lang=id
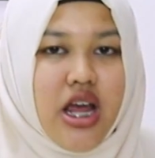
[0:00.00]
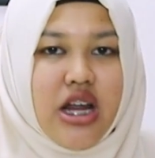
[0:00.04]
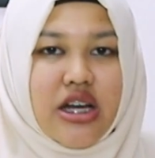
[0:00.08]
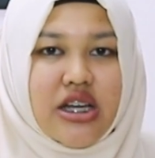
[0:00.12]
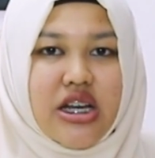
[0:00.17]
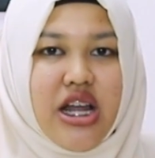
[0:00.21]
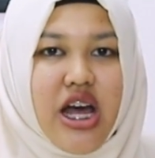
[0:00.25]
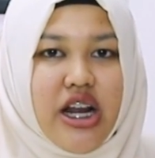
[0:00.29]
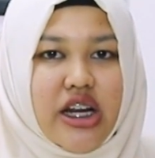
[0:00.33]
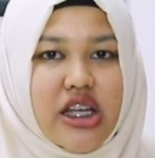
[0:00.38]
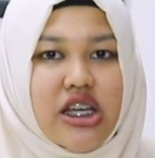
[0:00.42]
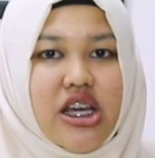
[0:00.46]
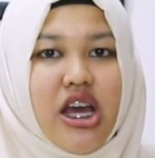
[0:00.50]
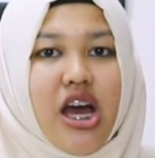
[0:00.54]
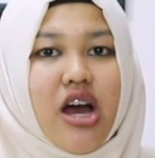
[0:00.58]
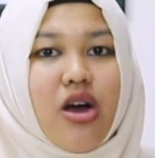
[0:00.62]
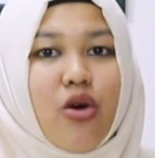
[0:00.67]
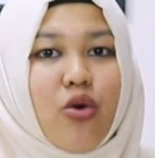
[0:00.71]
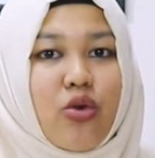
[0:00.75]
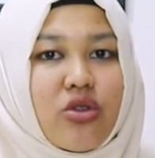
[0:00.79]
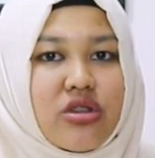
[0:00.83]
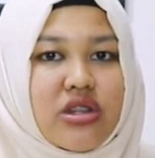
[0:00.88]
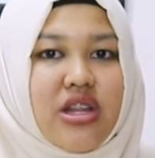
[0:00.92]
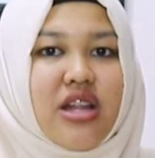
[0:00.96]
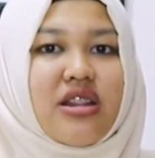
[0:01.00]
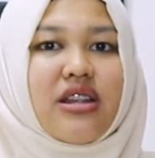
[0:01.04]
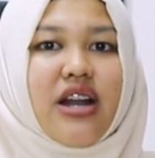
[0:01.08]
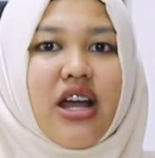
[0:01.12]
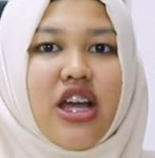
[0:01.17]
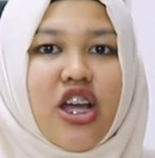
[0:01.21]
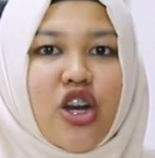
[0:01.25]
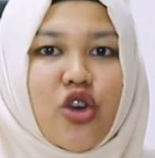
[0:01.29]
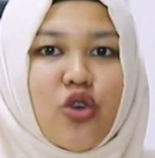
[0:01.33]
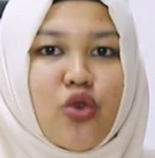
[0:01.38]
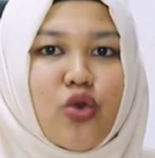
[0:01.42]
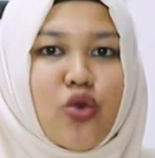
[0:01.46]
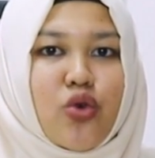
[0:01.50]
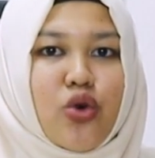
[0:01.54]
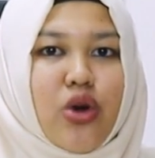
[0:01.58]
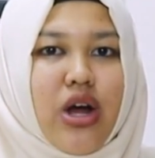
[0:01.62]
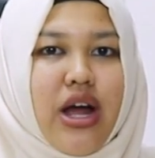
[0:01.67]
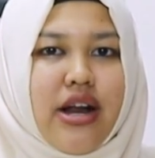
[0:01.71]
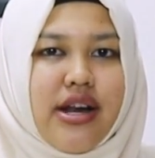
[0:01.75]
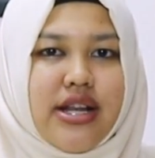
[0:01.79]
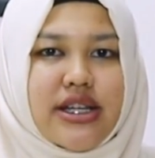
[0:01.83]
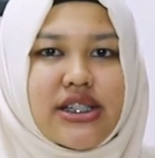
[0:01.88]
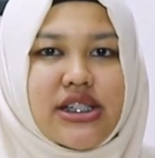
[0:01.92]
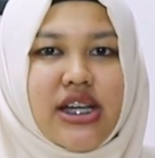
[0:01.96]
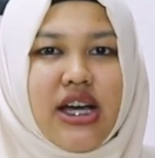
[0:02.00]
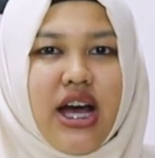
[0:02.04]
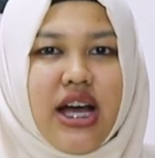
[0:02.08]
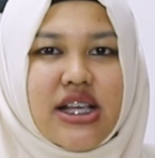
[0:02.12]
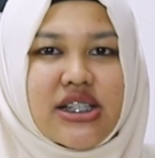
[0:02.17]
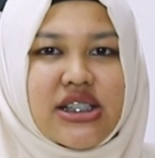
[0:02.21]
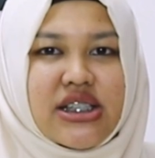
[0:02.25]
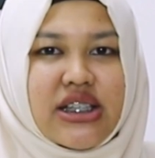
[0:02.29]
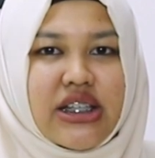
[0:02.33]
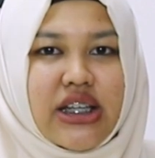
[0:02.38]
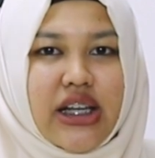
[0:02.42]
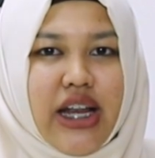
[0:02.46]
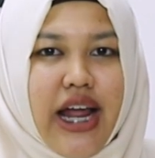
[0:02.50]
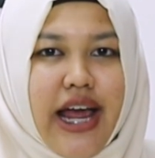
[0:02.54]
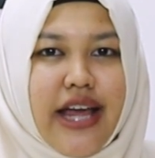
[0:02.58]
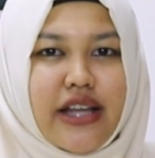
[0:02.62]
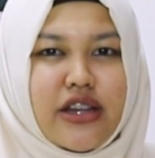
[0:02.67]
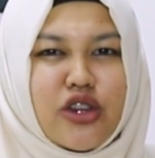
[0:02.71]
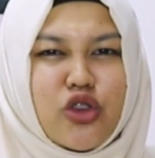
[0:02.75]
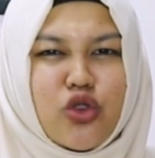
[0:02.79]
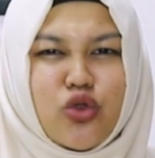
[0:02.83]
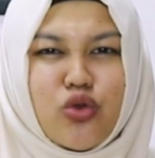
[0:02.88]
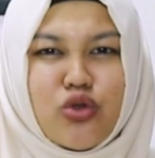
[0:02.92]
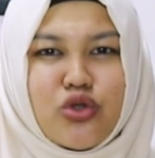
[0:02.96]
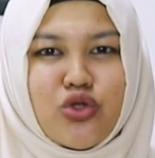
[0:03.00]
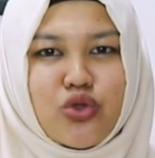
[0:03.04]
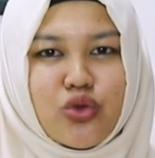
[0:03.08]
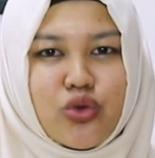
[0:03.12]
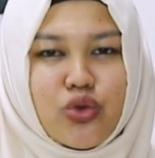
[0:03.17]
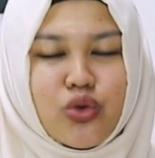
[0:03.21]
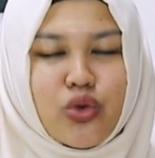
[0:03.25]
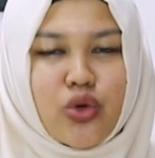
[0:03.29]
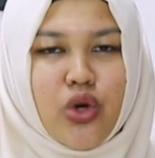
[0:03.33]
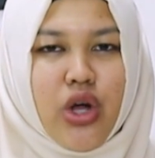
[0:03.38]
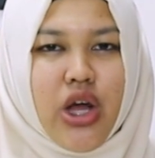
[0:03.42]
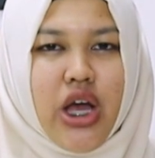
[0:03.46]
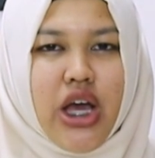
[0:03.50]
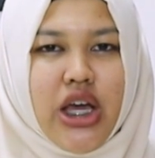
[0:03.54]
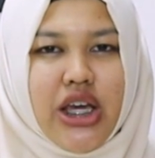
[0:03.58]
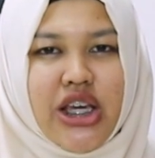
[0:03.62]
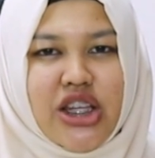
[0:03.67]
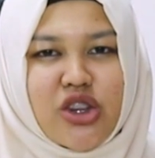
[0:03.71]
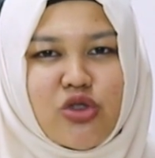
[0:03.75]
dari yang urutan terakhir dulu Kanisha kasih nilai 7